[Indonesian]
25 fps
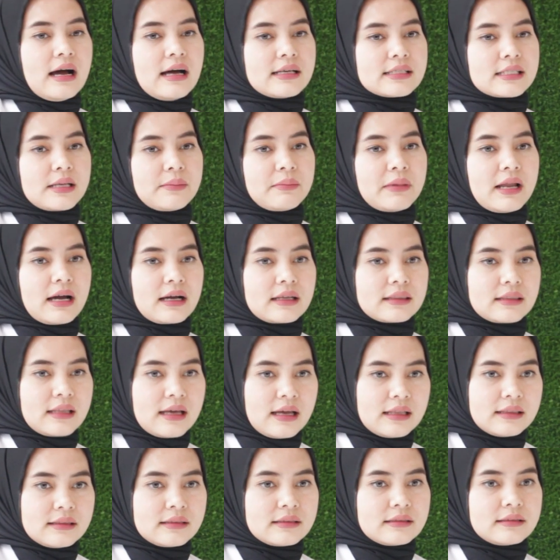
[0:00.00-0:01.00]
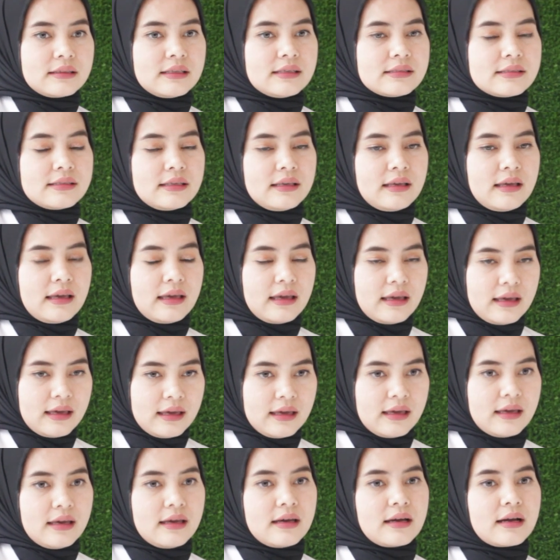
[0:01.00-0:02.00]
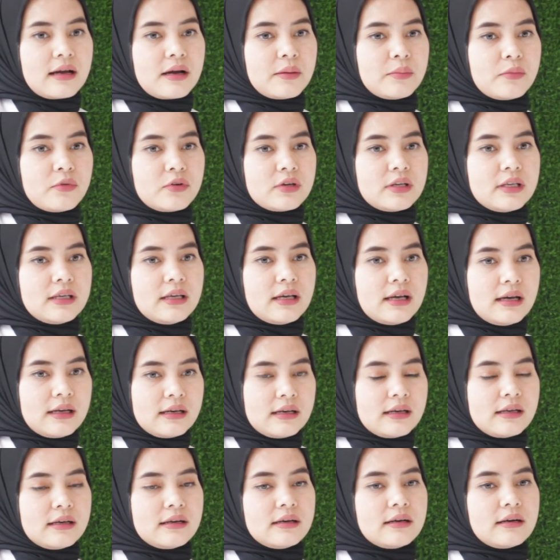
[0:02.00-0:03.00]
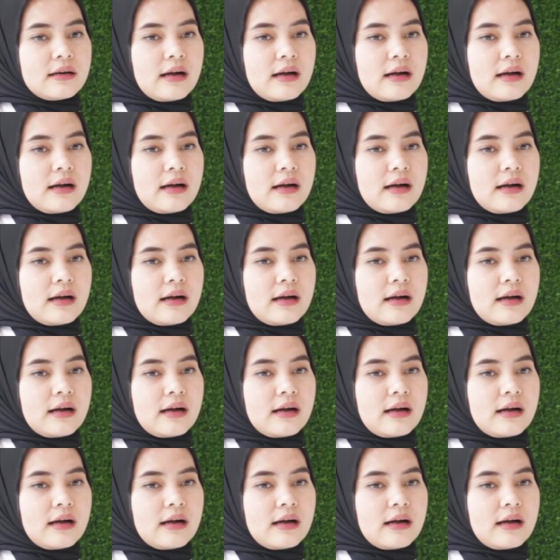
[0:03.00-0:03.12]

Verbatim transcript: asam laktat, TCA, kemudian e,